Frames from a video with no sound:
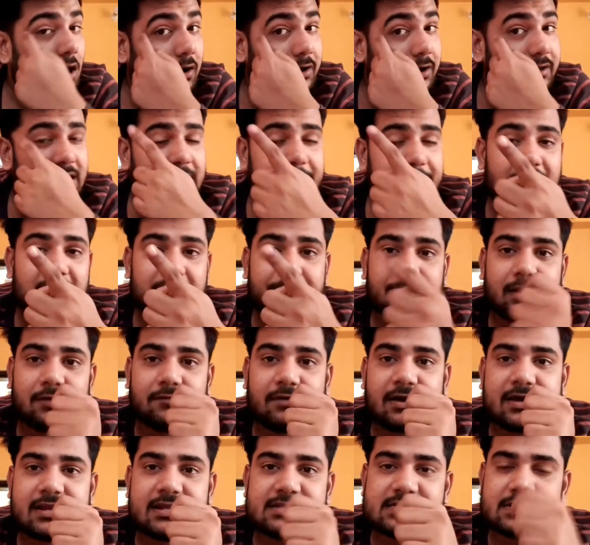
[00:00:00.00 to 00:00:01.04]
और ये मैंने
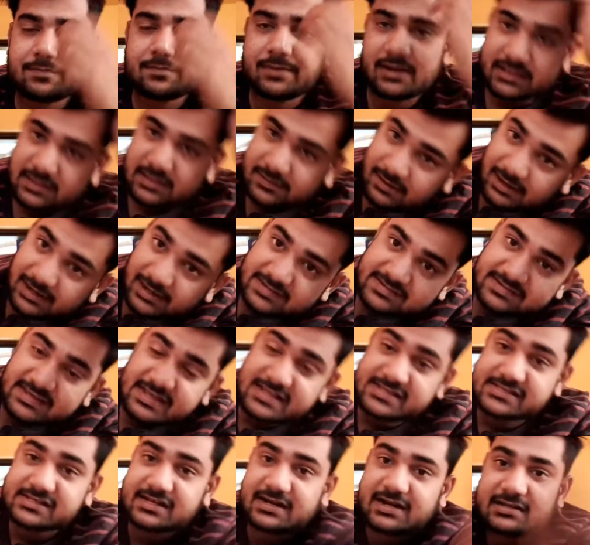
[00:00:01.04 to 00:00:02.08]
मंगवाया था जब मेरा दिवाली
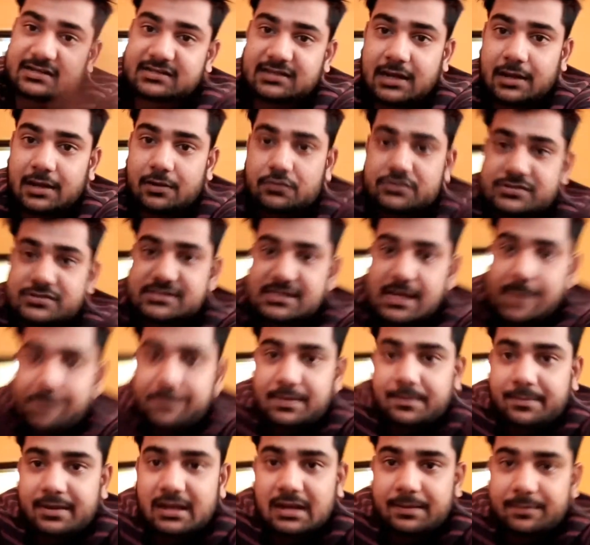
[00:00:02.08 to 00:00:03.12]
सेल चल रहा था ना उस टाइम
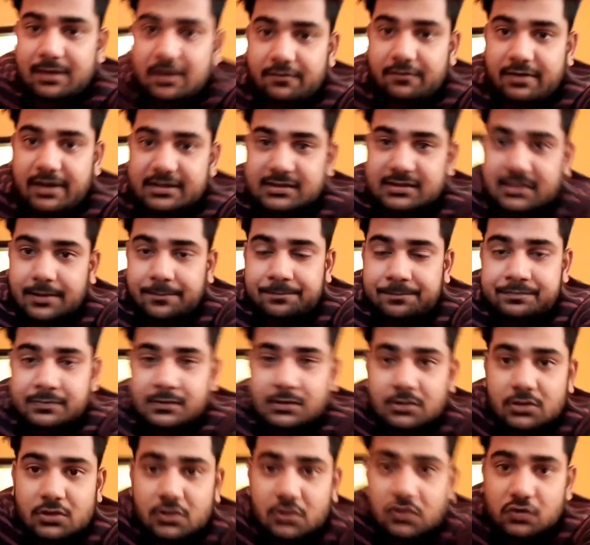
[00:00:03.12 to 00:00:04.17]
पर मैंने मंगवाया था
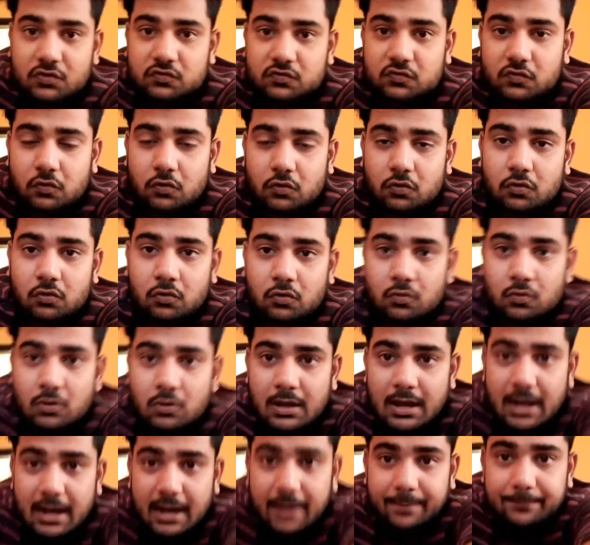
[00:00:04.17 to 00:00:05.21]
सो
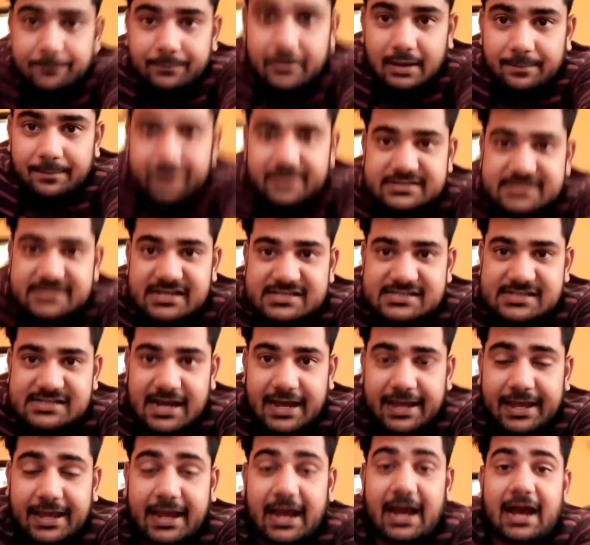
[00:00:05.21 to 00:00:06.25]
so, अब अभी जस्ट
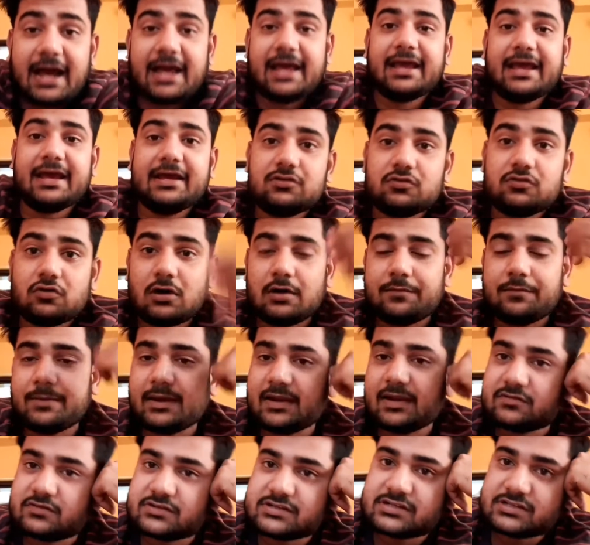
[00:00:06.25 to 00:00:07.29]
आए हैं तो अब
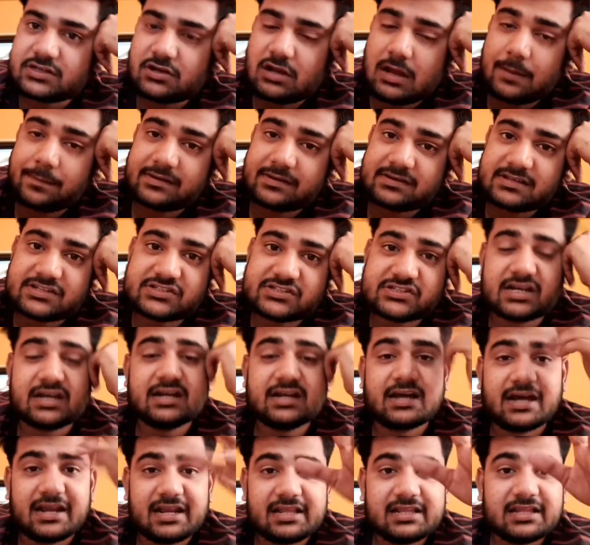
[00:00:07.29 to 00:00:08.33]
मैंने सोचा चलो आपके साथ
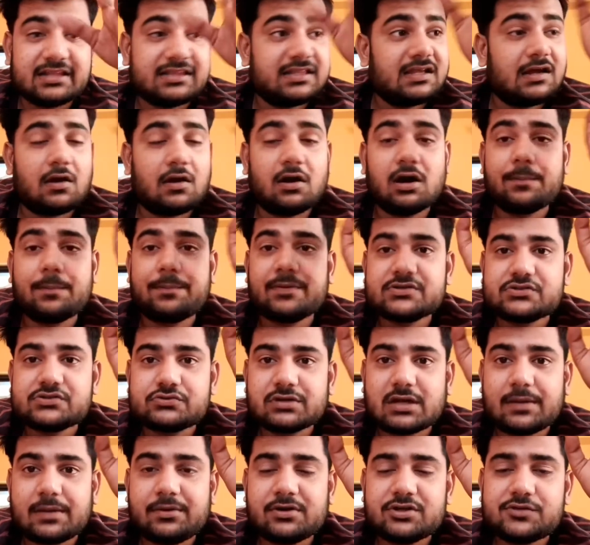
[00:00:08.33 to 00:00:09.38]
शेयर कर ही देते और
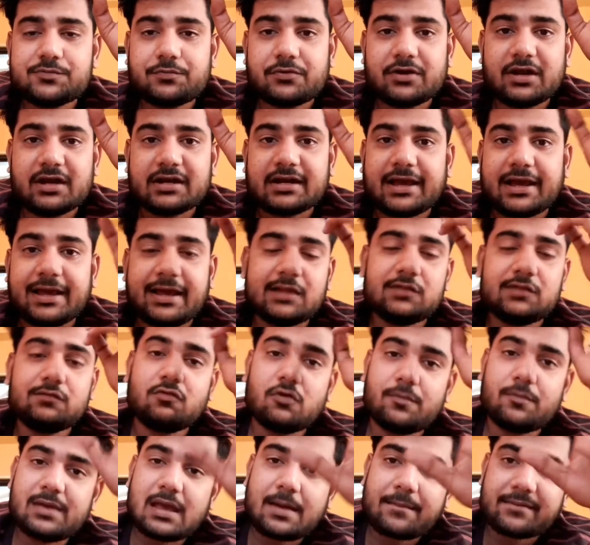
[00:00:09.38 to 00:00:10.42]
प्रसून का भी कुछ प्रोडक्ट आया तो
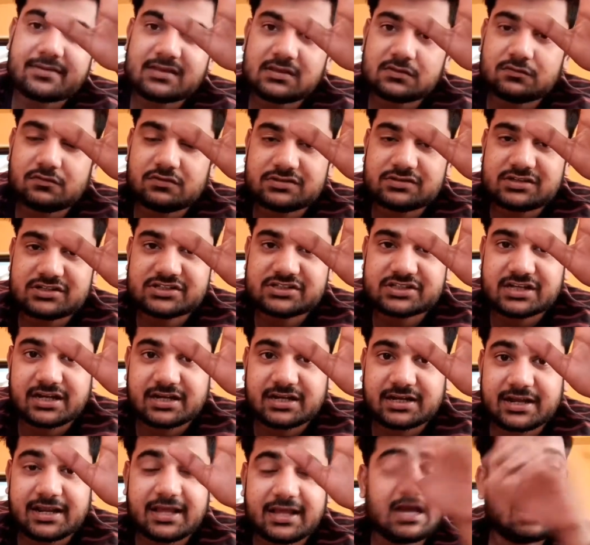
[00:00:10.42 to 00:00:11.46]
वो भी आपके साथ वो चीज़ शेयर
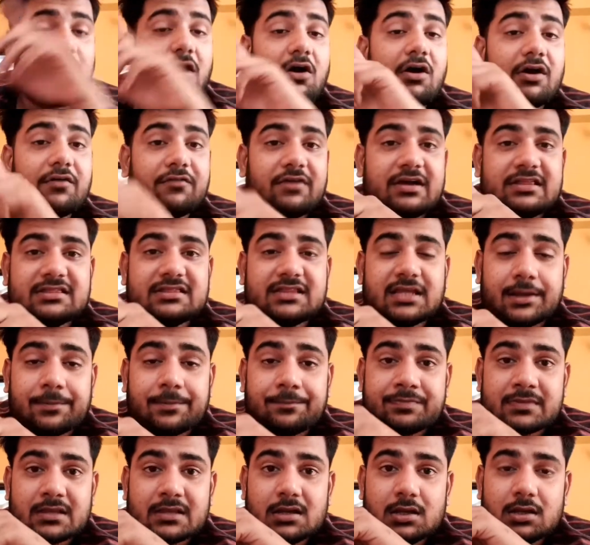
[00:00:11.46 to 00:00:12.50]
करेगा और वन
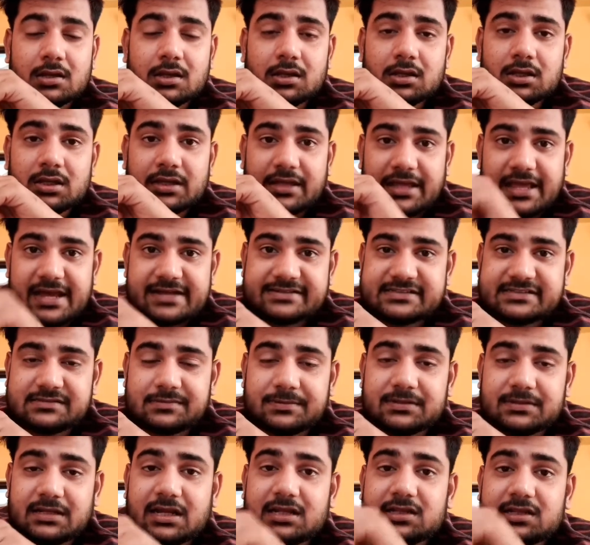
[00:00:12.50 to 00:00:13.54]
थिंग एक चीज़
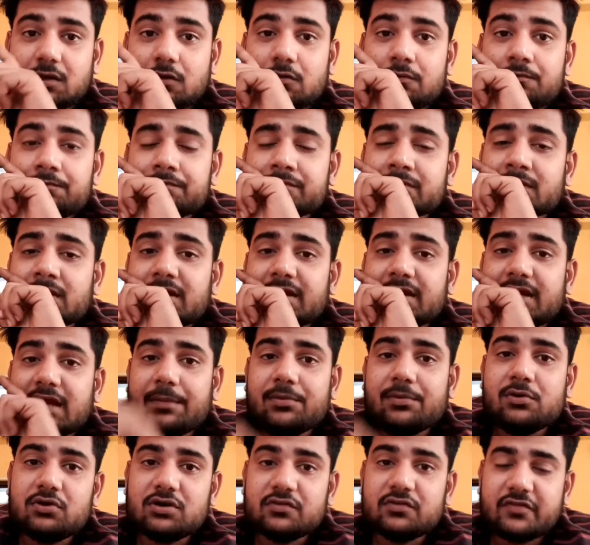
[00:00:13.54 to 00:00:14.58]
मैं बता देता हूँ कि
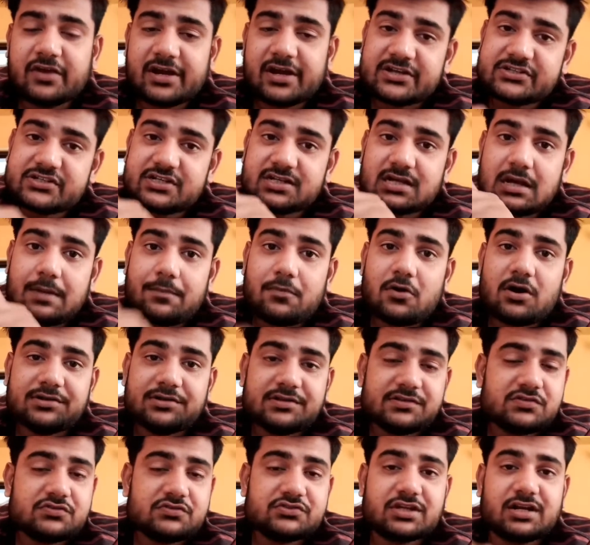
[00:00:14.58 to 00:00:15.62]
अभी नोटिफिकेशन का बहुत
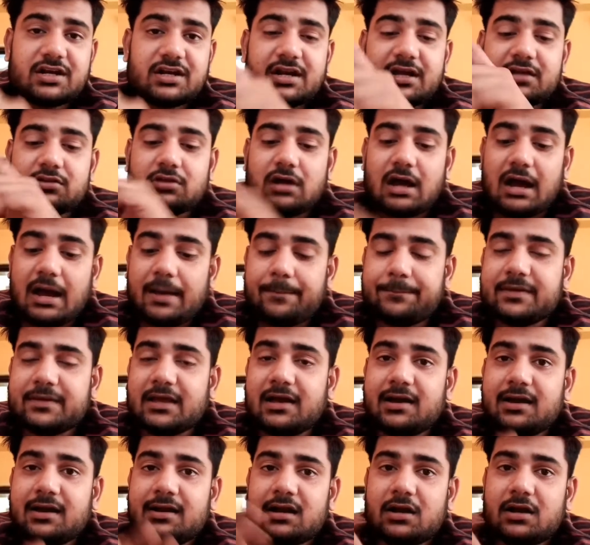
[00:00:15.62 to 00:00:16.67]
इशू चल रहा है तो आप
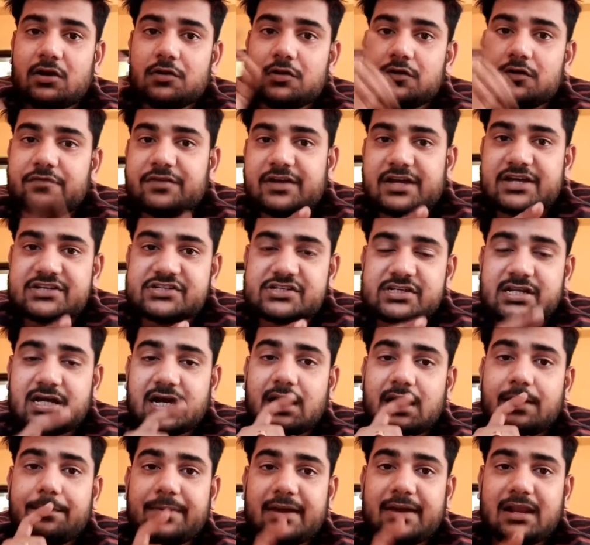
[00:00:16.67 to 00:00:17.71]
क्या करना नोटिफिकेशन
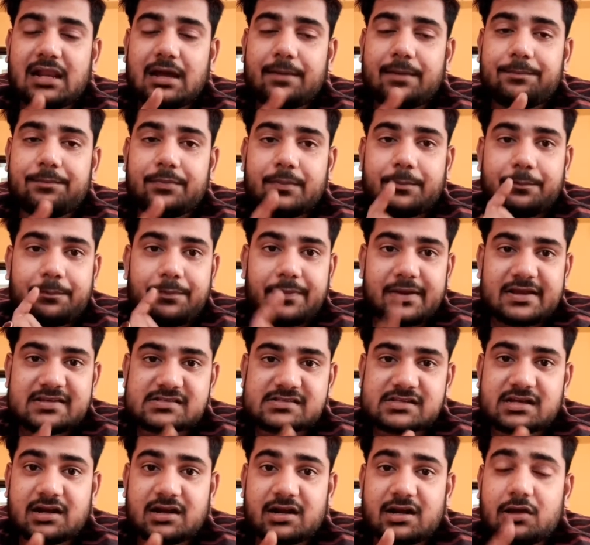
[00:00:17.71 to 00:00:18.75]
अगर बेल आप
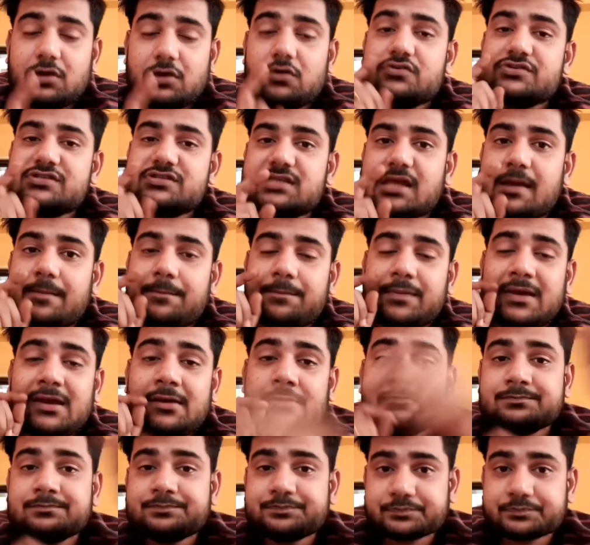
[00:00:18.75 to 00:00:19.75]
प्रेस कर रहे हो उस टाइम पर